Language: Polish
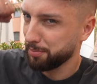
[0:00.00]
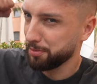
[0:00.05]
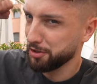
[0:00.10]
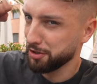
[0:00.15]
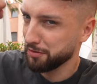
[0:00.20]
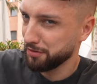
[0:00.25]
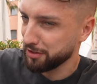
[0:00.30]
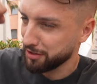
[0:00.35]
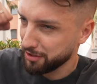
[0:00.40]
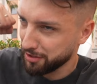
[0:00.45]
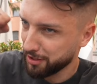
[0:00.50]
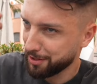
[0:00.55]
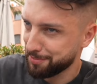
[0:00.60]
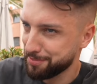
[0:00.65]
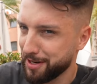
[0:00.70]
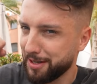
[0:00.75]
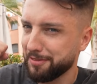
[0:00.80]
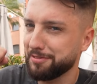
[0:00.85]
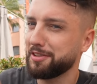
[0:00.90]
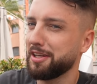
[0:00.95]
ponieważ
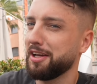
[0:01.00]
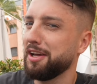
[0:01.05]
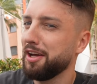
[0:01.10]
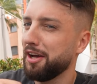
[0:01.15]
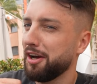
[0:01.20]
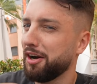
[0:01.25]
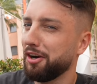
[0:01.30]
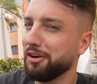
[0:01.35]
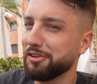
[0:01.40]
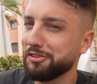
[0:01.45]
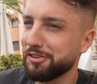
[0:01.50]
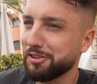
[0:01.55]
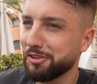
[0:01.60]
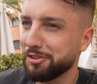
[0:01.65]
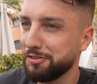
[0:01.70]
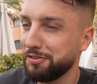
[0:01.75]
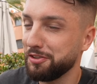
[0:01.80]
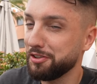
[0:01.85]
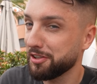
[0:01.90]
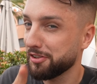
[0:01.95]
naprawdę ostro
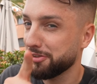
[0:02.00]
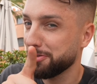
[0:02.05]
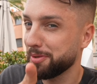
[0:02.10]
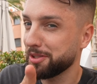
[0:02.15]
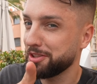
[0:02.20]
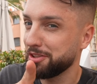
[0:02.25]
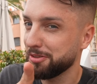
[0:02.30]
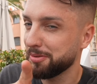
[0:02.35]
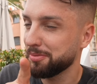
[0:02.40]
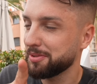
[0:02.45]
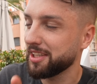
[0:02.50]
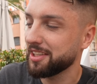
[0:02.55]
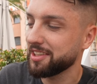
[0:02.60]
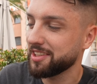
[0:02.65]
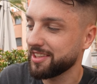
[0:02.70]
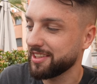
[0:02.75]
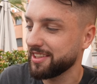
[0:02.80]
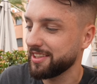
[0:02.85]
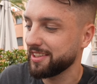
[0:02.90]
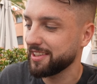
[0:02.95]
ćwiczę. Zobaczyłem
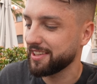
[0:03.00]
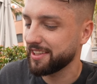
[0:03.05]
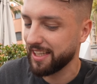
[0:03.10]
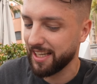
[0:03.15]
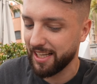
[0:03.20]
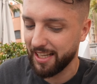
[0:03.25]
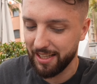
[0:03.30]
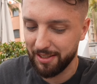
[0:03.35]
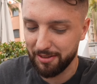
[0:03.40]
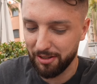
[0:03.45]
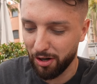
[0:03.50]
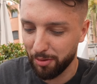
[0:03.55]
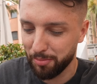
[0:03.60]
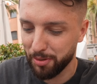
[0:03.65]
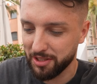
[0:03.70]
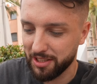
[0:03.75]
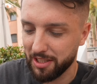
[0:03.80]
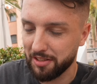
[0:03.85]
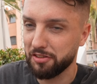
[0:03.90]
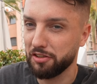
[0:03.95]
też, e, że
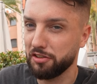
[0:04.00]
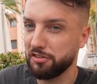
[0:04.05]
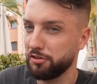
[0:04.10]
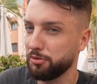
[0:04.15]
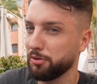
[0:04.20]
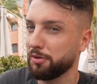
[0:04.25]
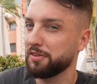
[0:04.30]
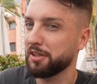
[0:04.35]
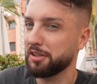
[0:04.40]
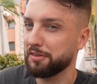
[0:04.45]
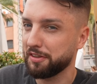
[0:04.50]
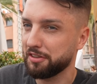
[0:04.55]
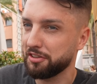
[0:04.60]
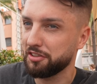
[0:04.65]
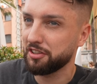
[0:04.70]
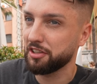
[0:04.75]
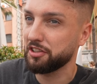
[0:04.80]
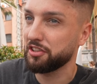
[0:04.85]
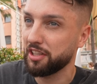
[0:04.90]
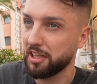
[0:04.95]
obok nas jest siłownia
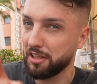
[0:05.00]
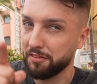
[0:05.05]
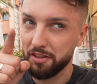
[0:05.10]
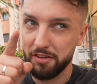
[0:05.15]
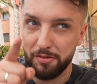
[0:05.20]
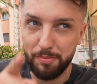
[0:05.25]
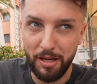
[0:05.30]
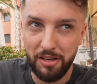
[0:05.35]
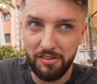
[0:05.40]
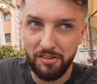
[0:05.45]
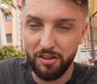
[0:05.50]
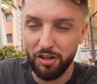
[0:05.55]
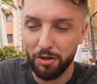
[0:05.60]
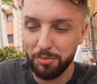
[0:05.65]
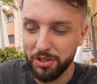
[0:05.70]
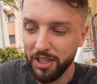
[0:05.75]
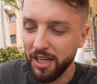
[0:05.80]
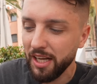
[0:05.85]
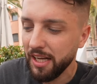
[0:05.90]
24, więc bardzo dobrze.